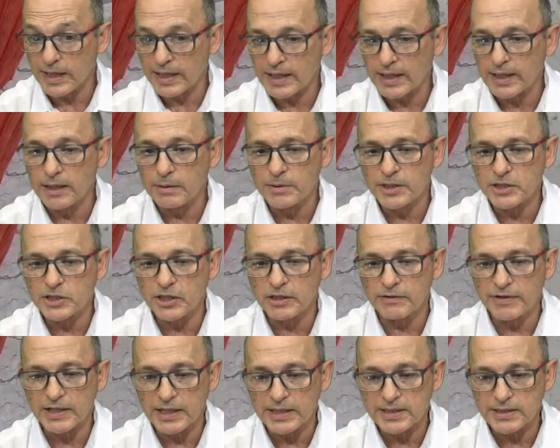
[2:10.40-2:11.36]
câmara de
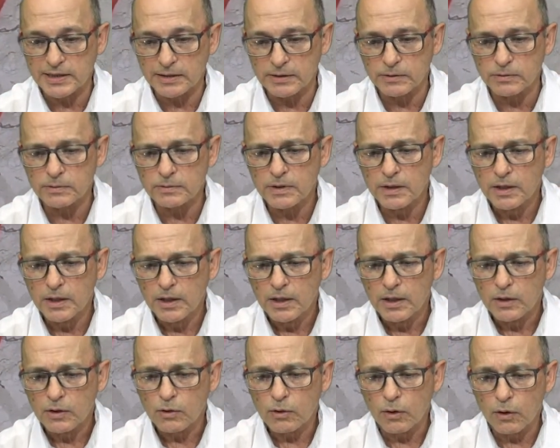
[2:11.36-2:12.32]
revelação,
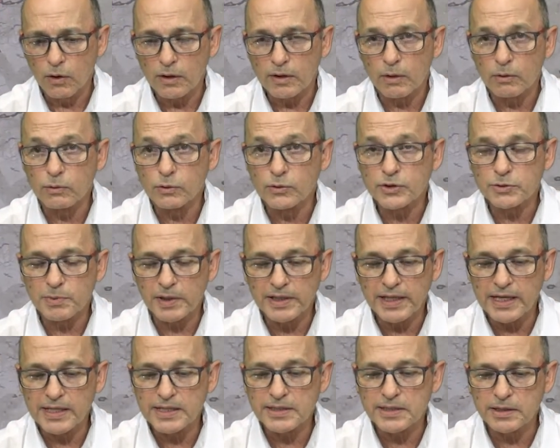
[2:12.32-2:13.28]
coloca alguns
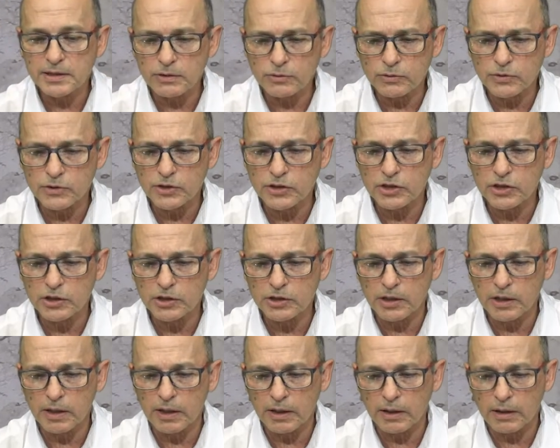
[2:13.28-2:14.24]
pedacinhos de
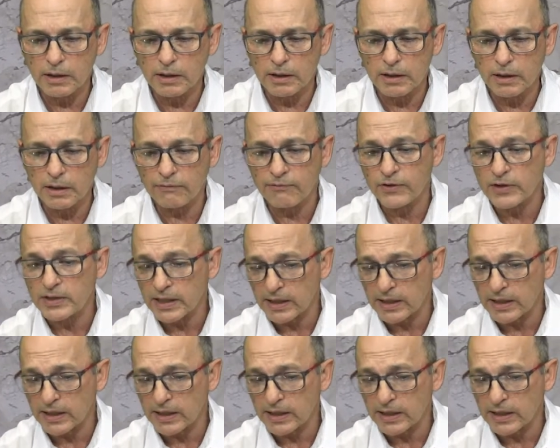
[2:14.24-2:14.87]
é, fita